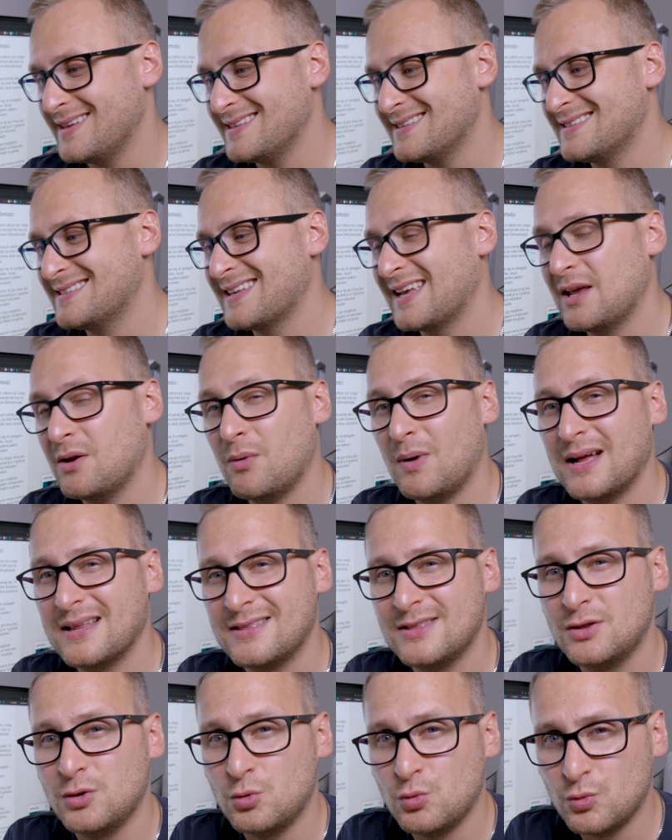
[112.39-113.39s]
E, zajęła
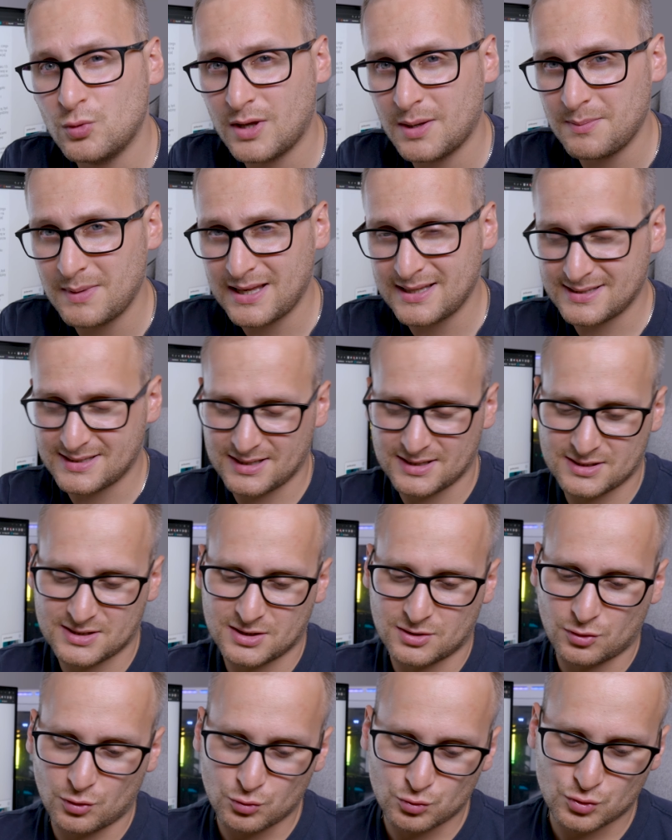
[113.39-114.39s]
drugie miejsce,
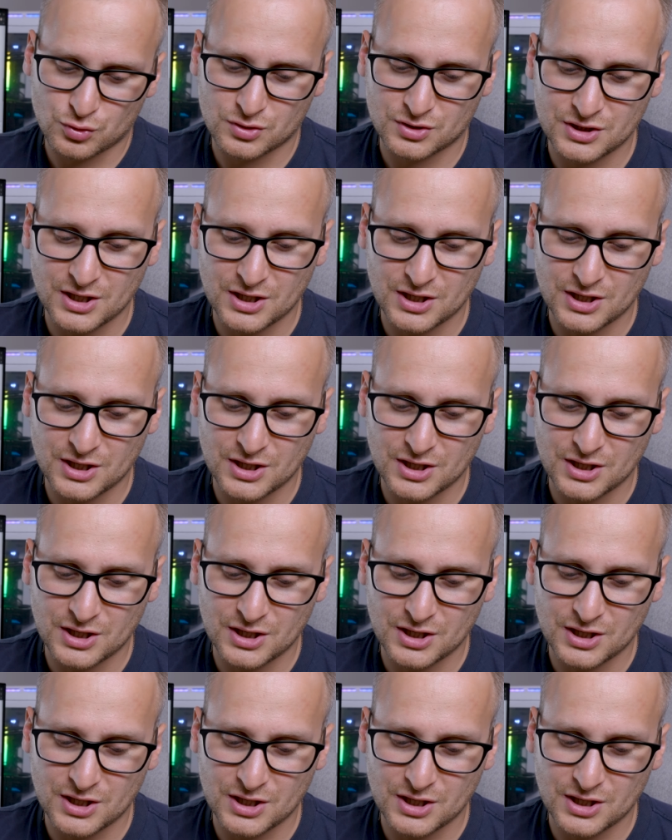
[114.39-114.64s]
znaczy to już